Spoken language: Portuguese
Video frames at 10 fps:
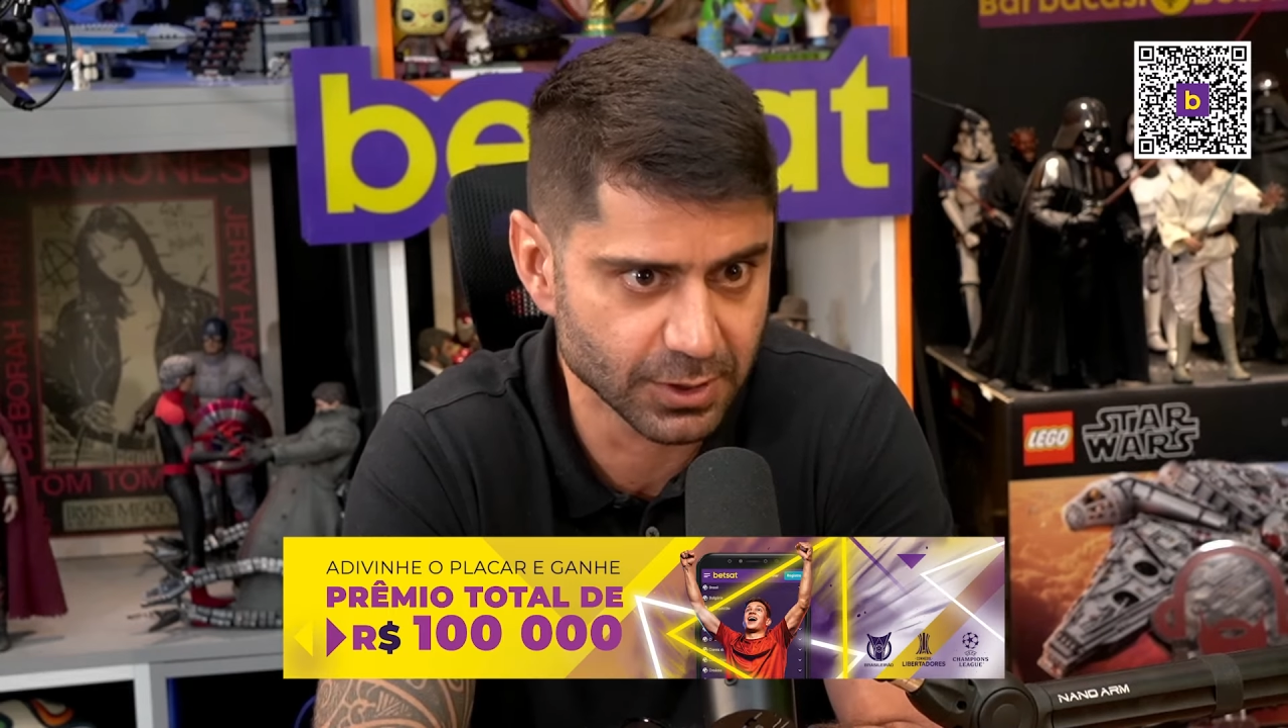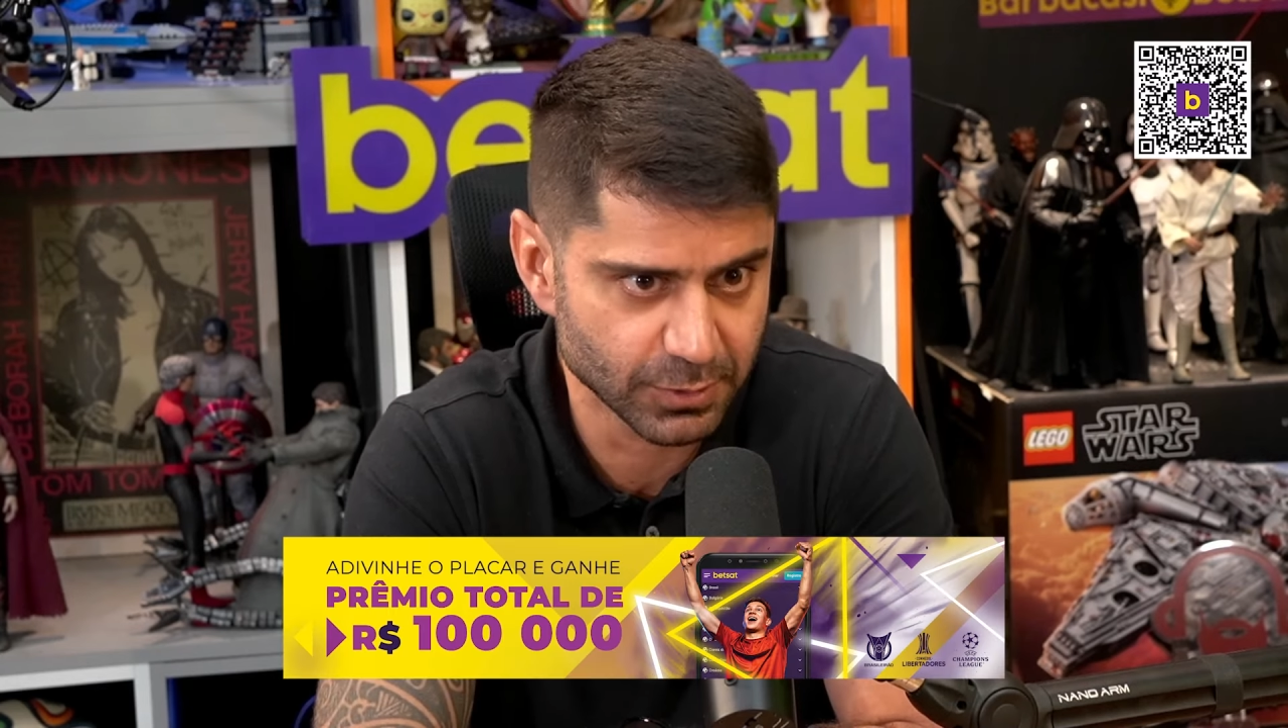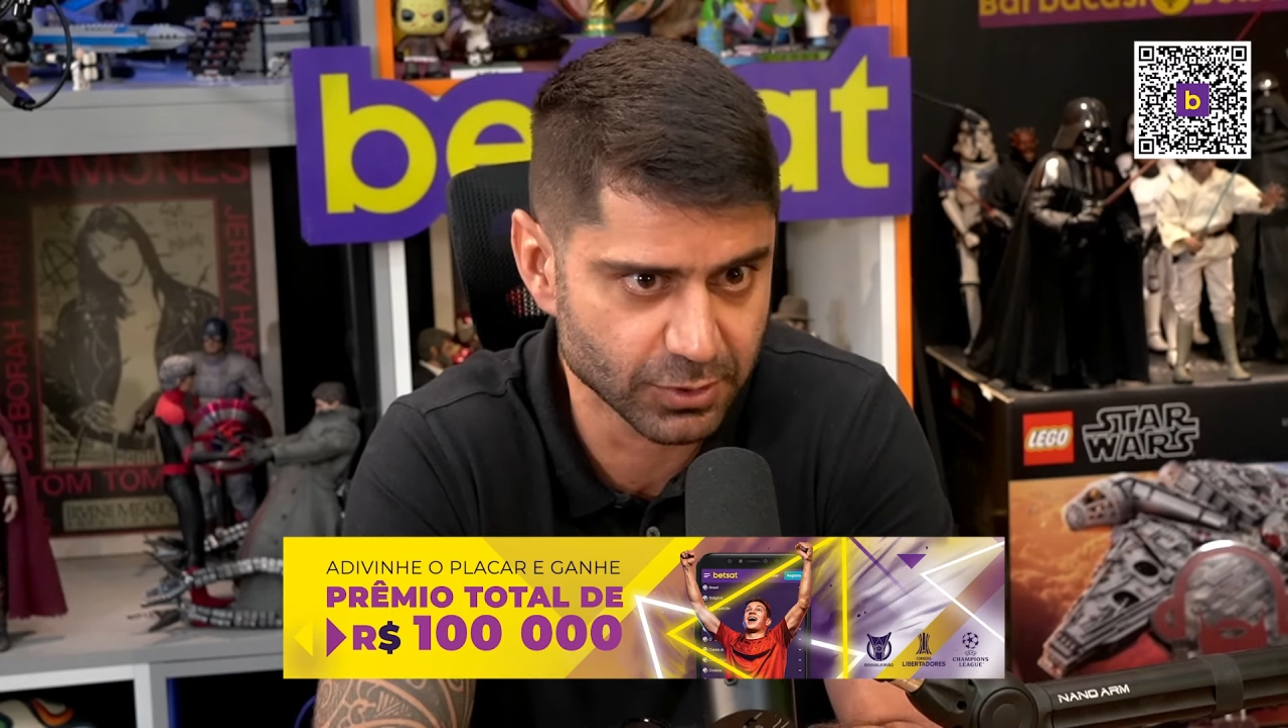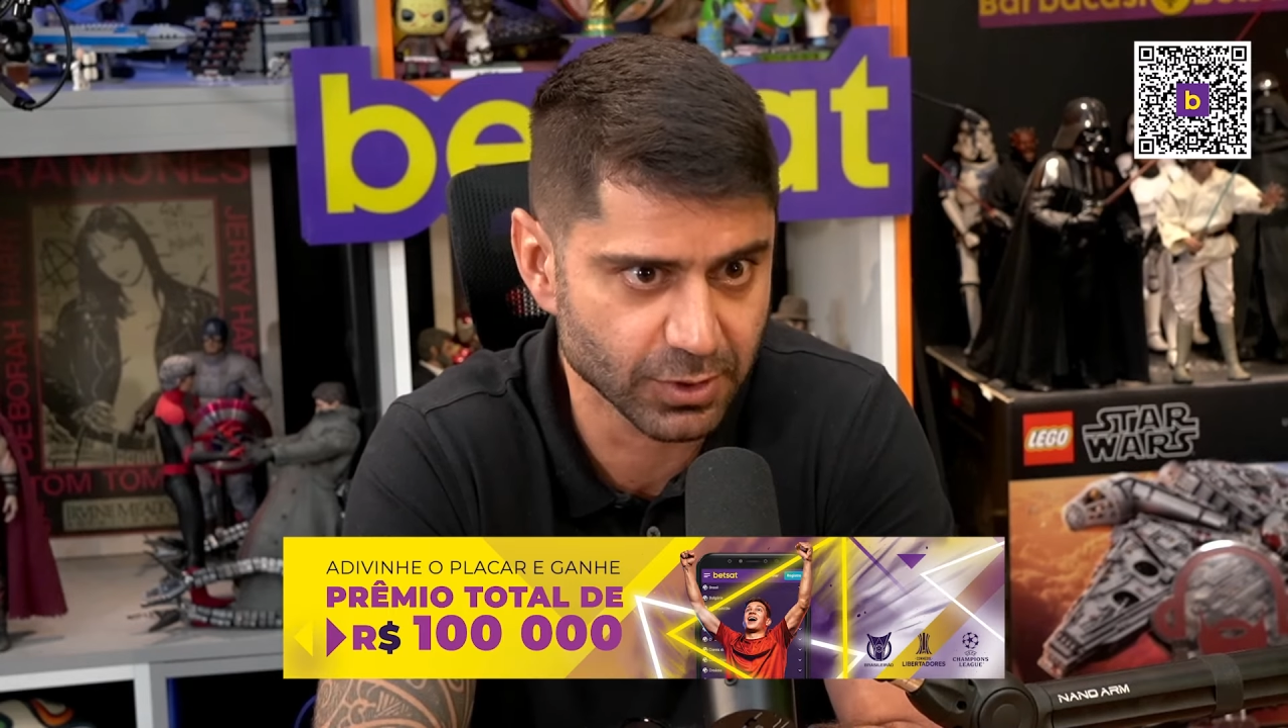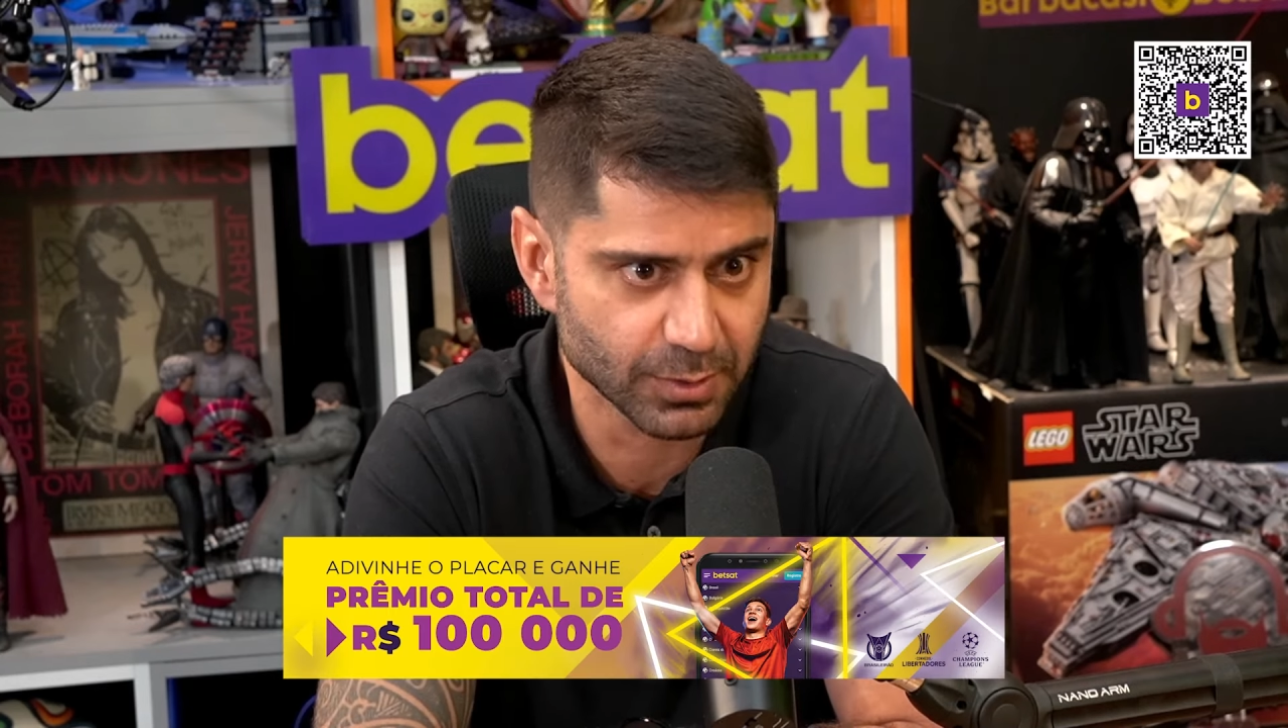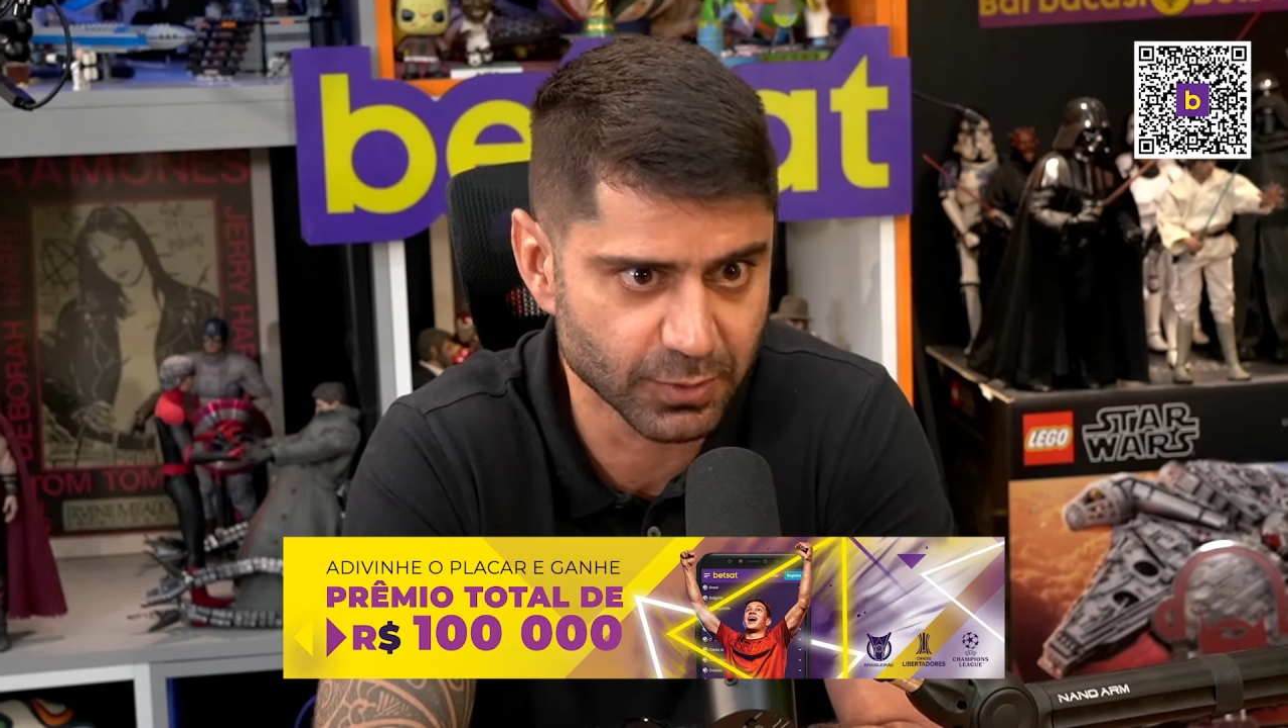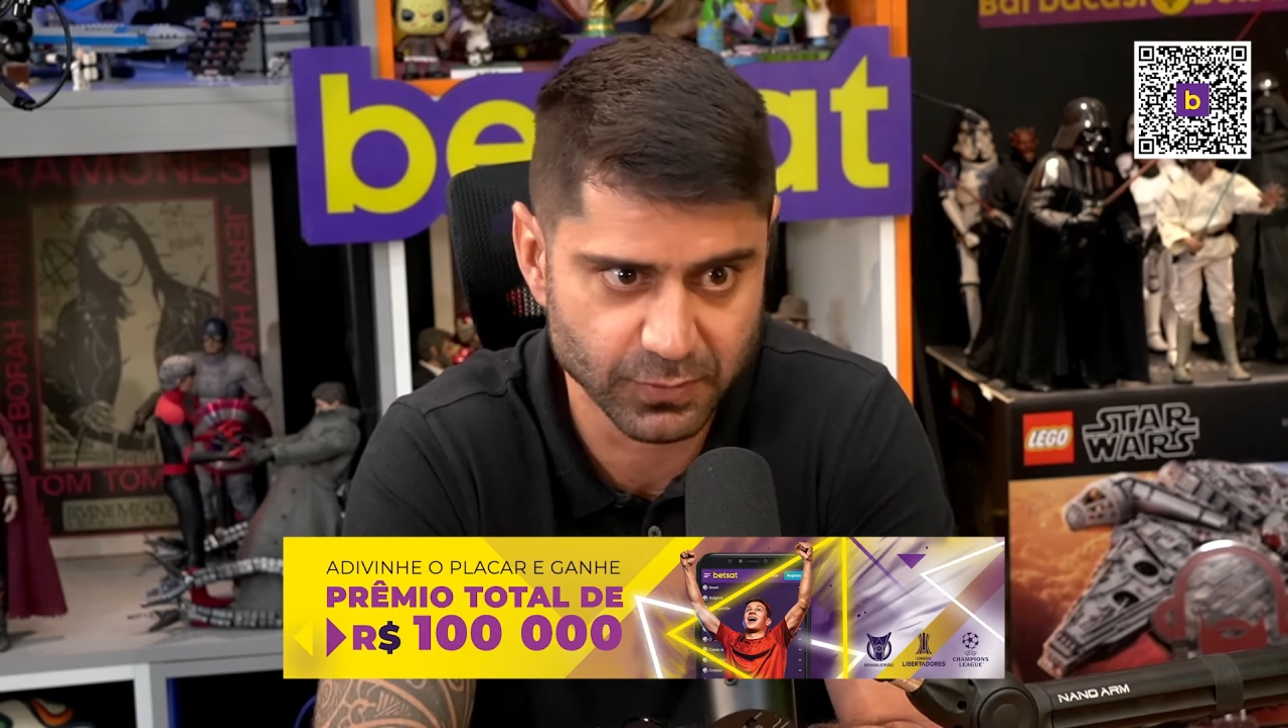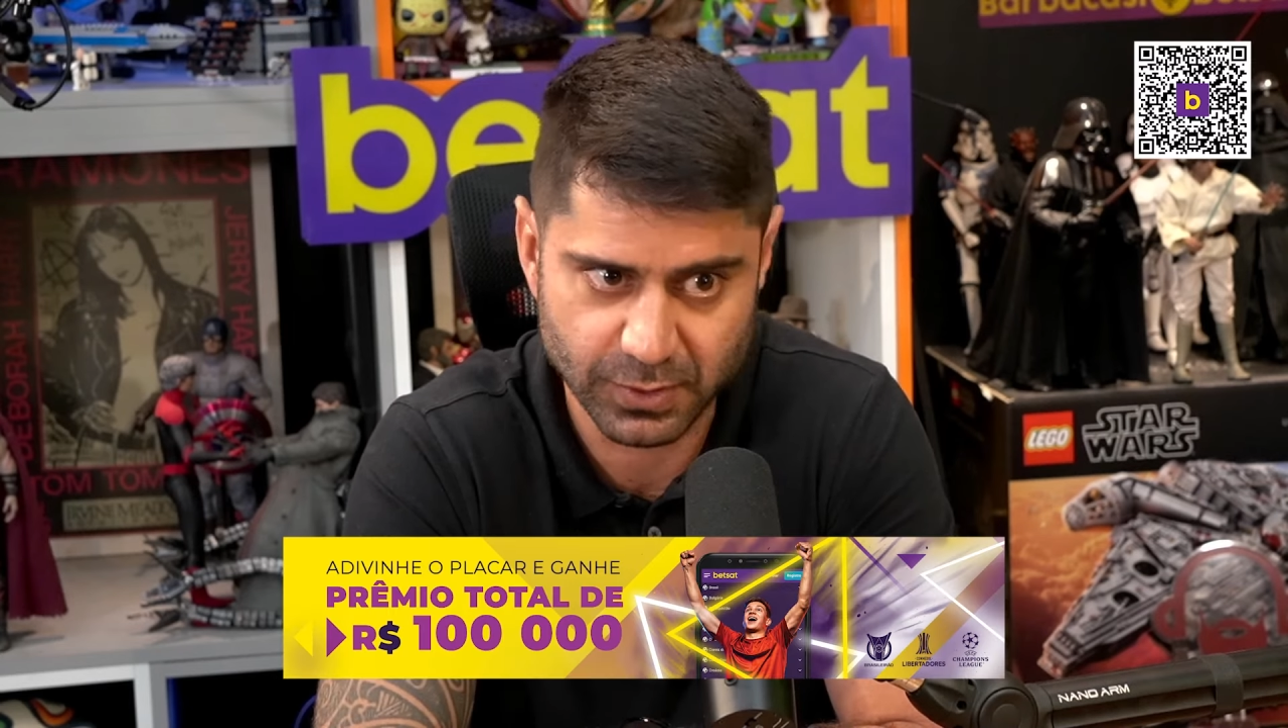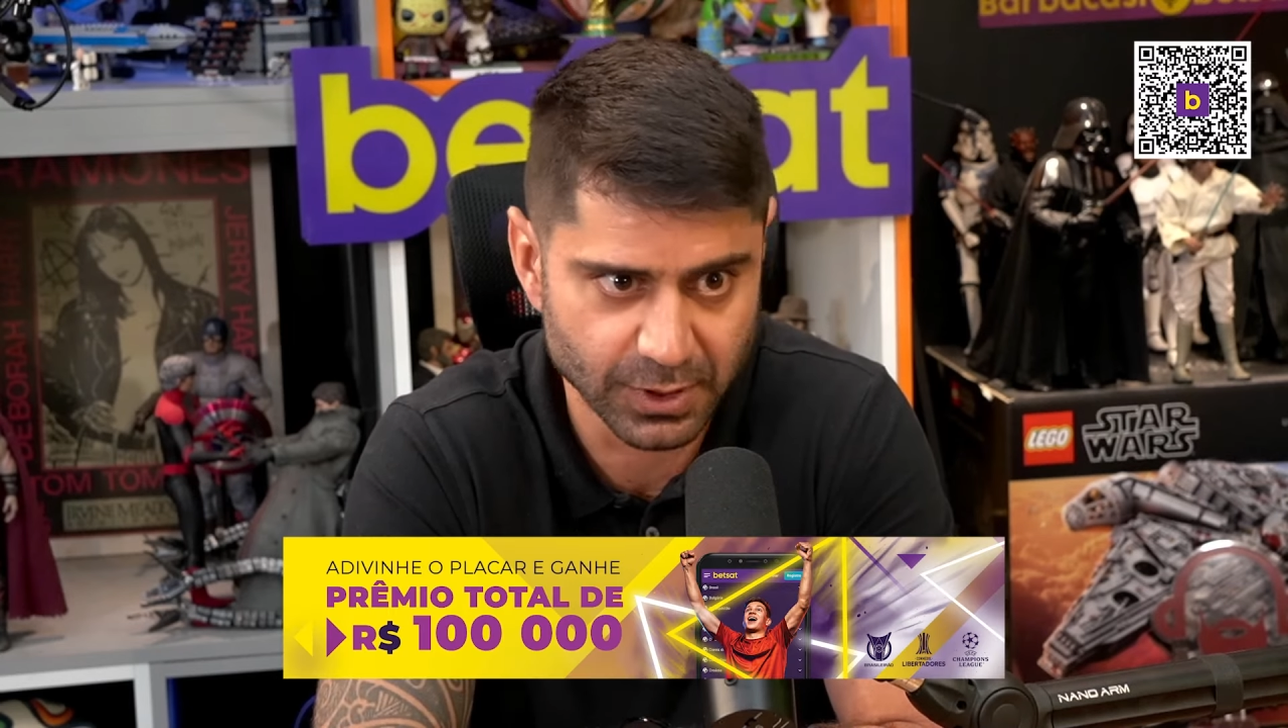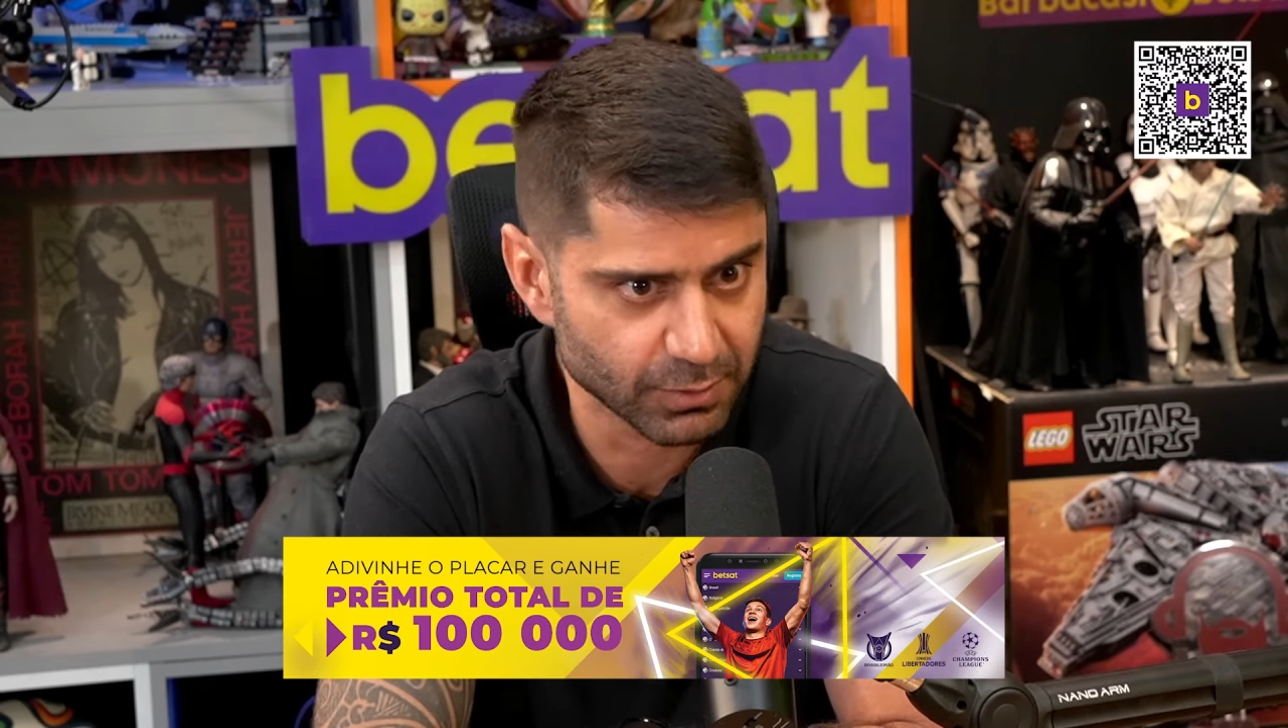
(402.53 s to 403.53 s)
minha história
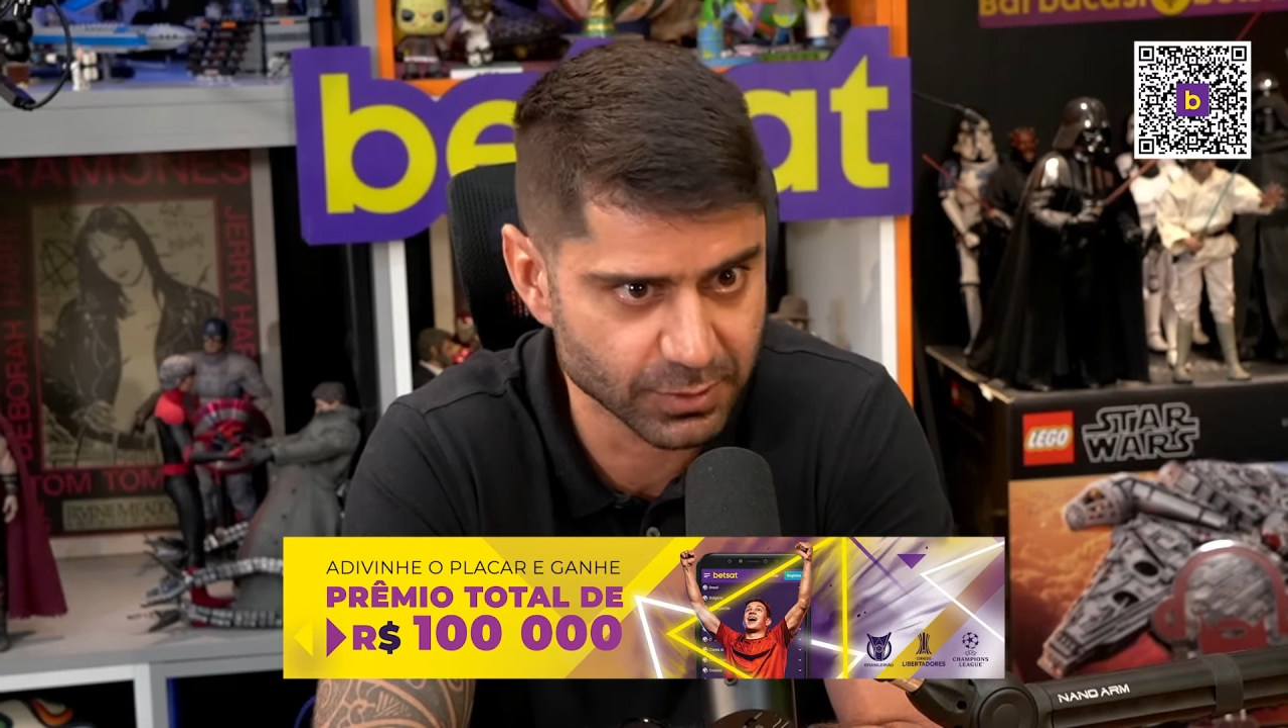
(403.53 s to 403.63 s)
profissional.